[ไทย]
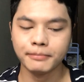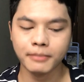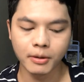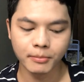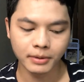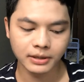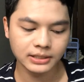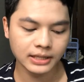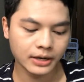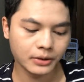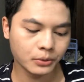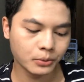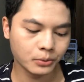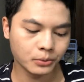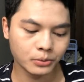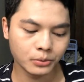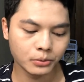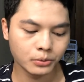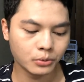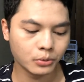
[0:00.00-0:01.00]
ผมก็จะดู
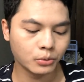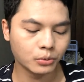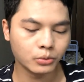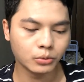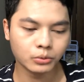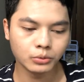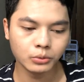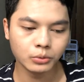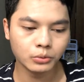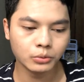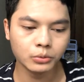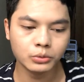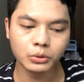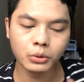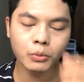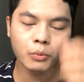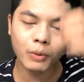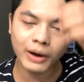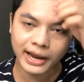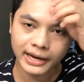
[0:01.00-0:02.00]
ดูดูดูดูดู
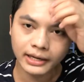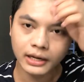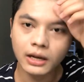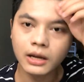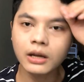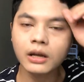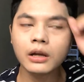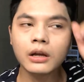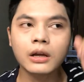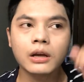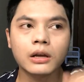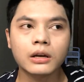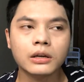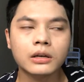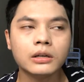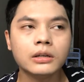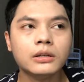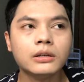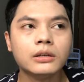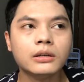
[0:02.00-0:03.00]
ทุกวัน
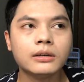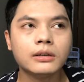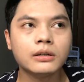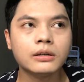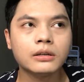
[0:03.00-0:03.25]
คือ